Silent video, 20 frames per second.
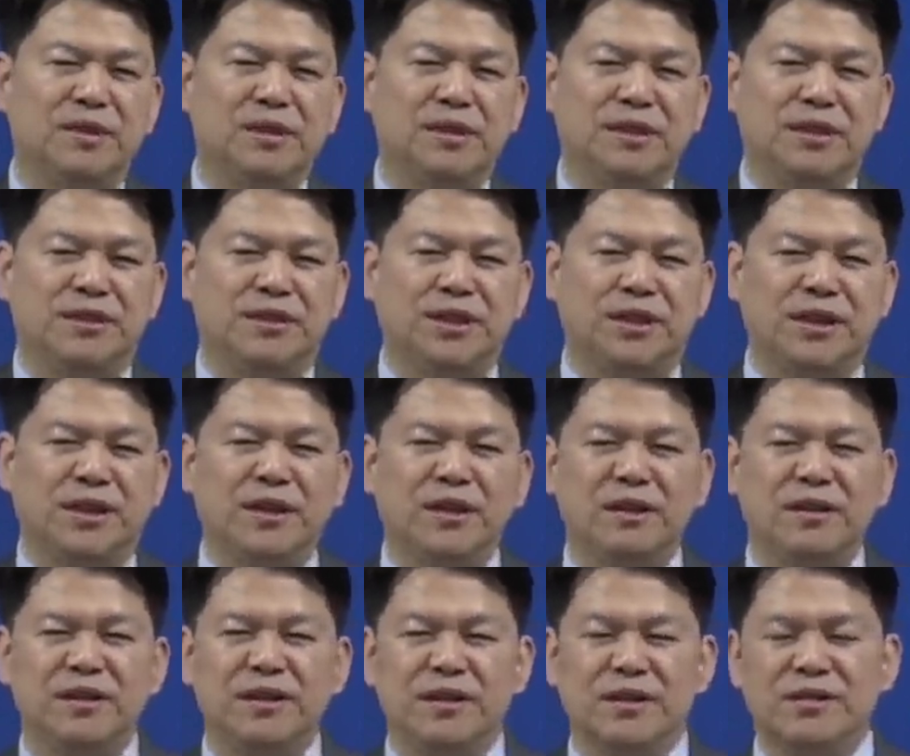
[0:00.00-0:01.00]
이제
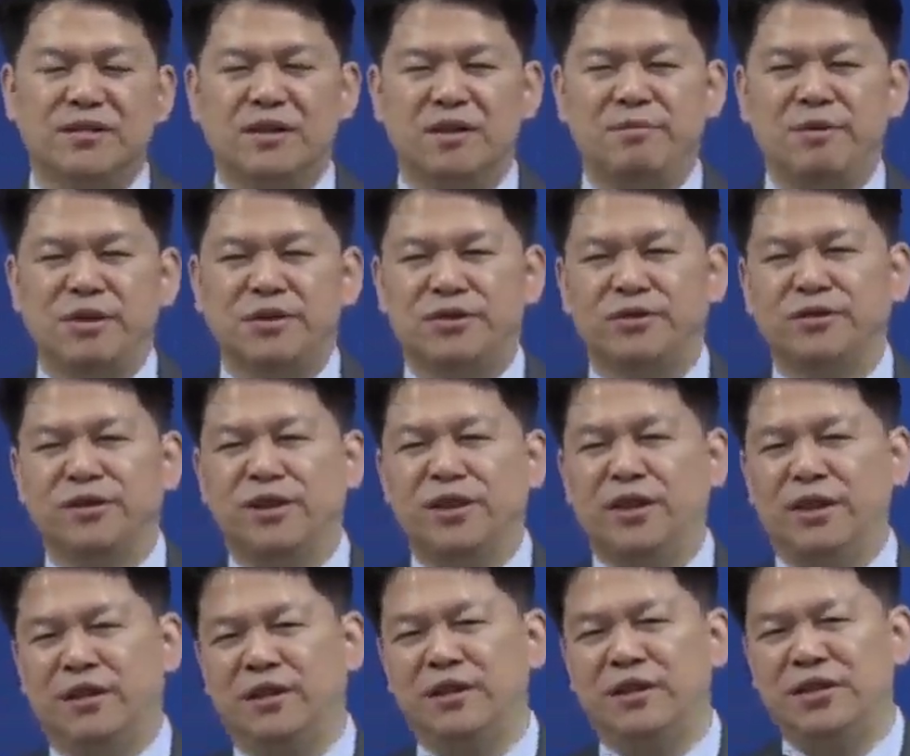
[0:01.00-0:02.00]
이스라엘
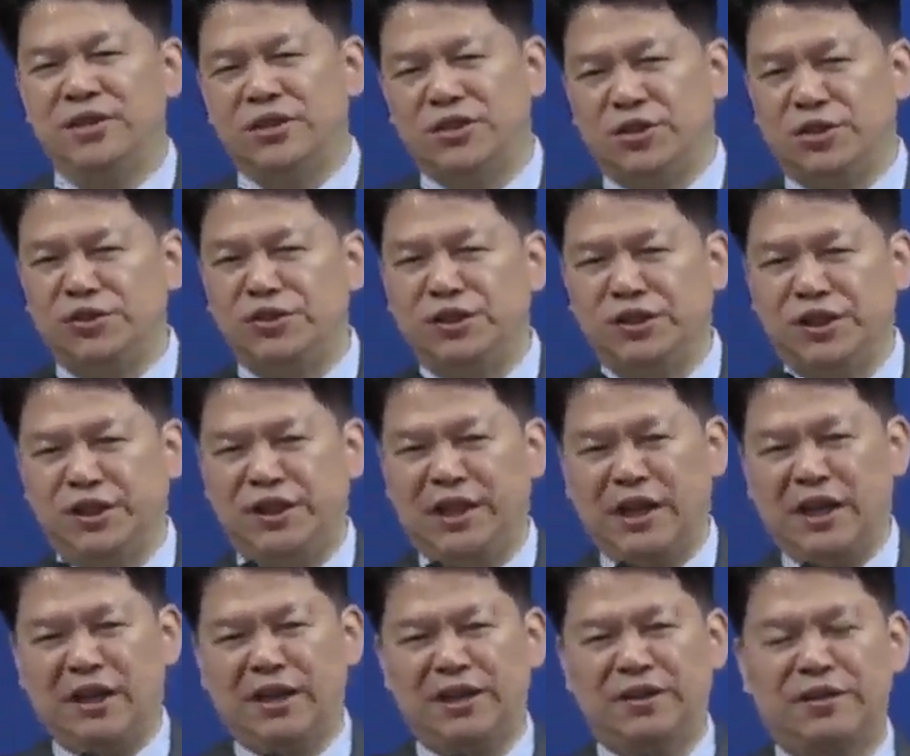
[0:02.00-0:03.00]
백성들이 전쟁에
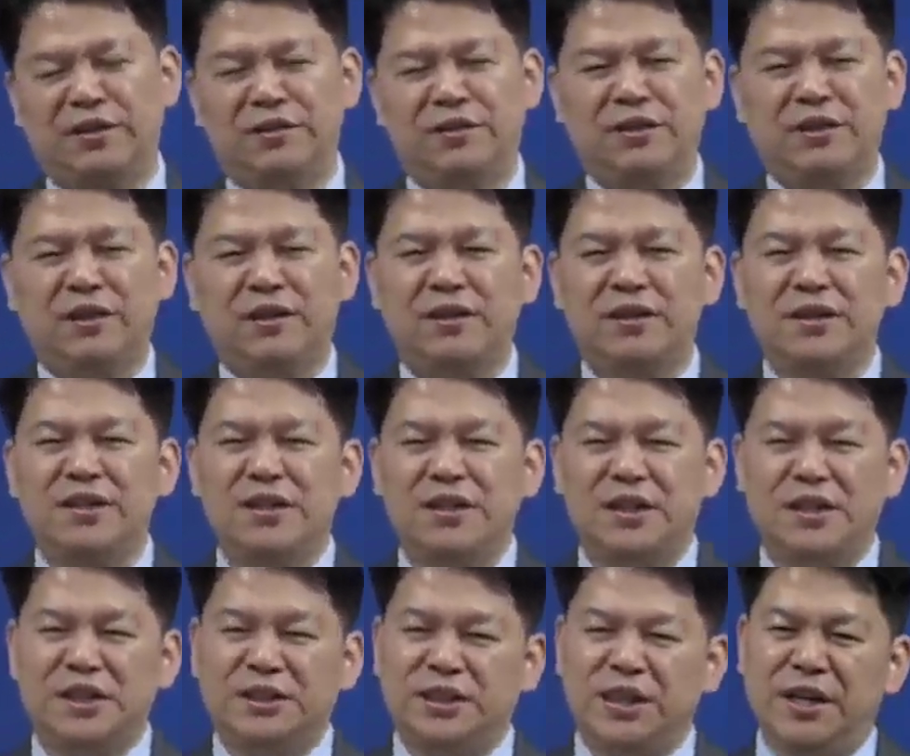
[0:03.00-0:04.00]
나가게 되는데
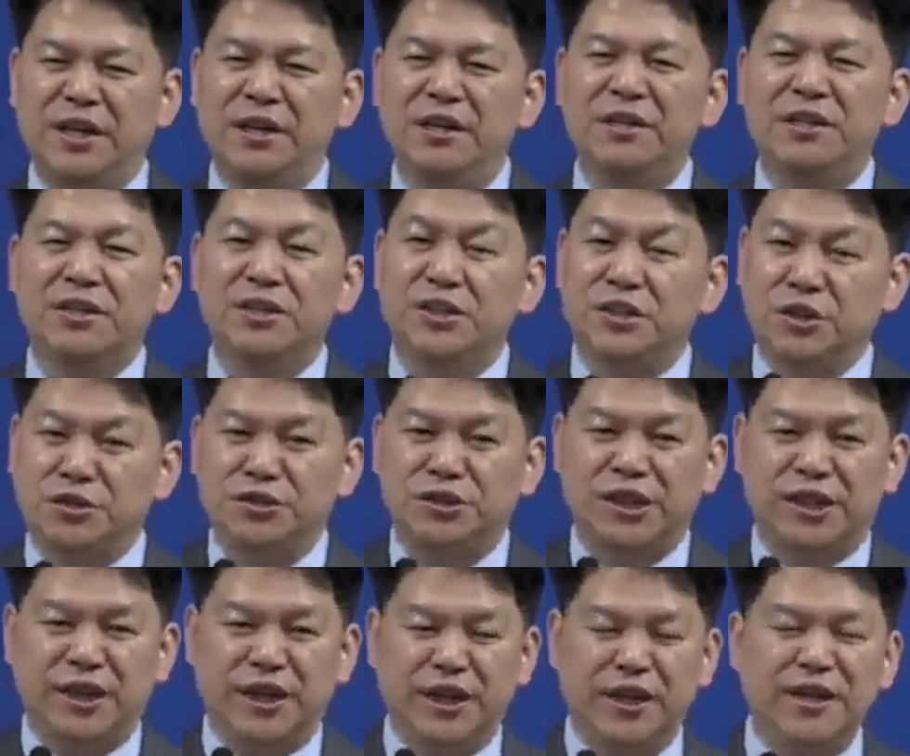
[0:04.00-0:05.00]
이제
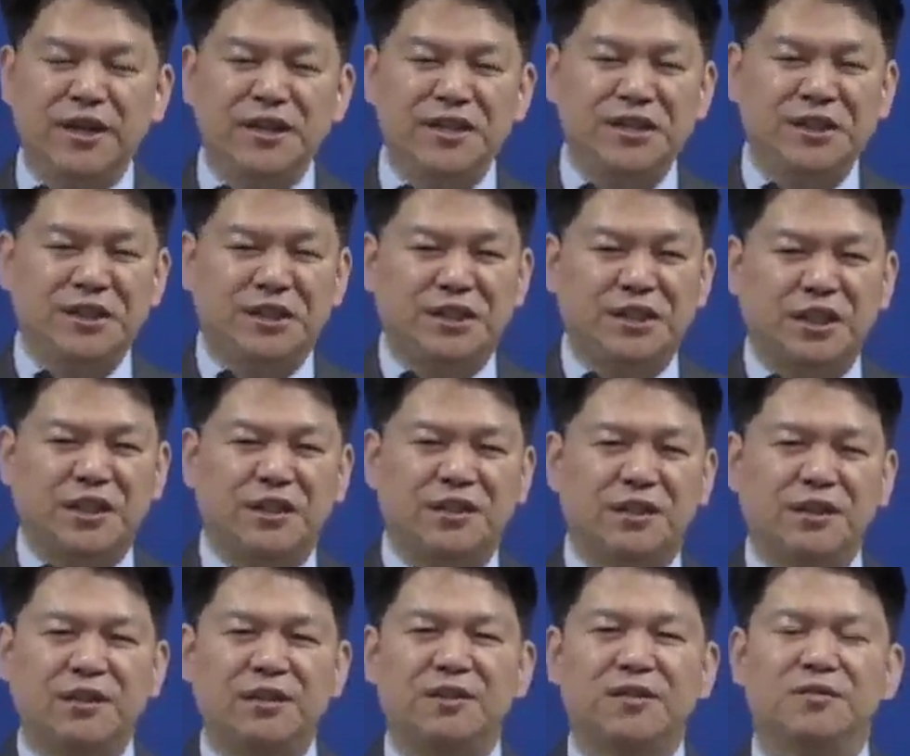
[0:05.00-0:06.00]
전쟁의
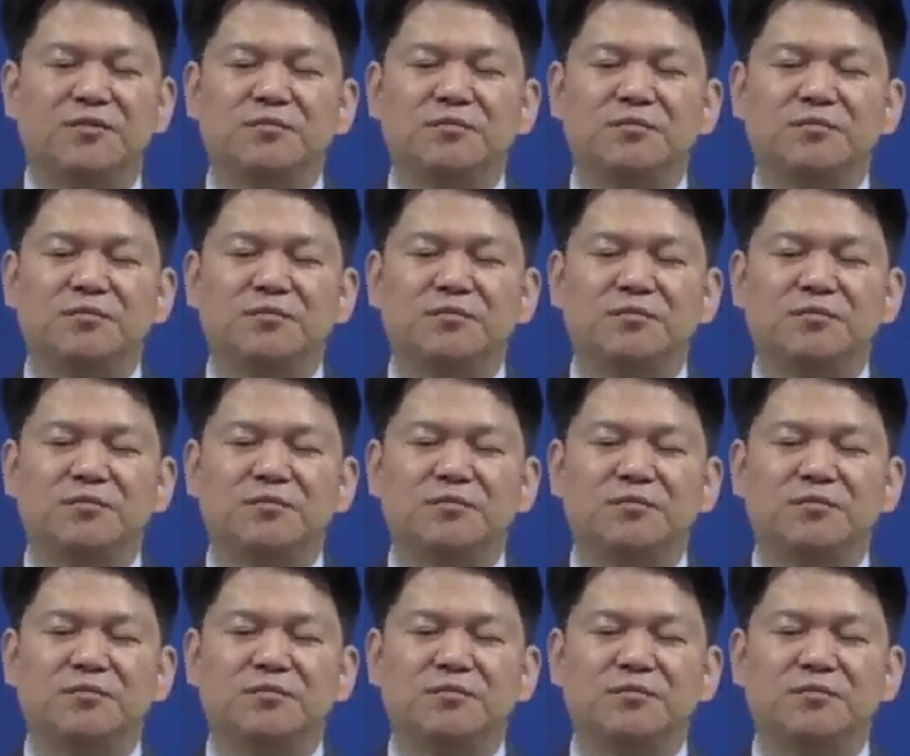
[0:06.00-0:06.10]
시작이다.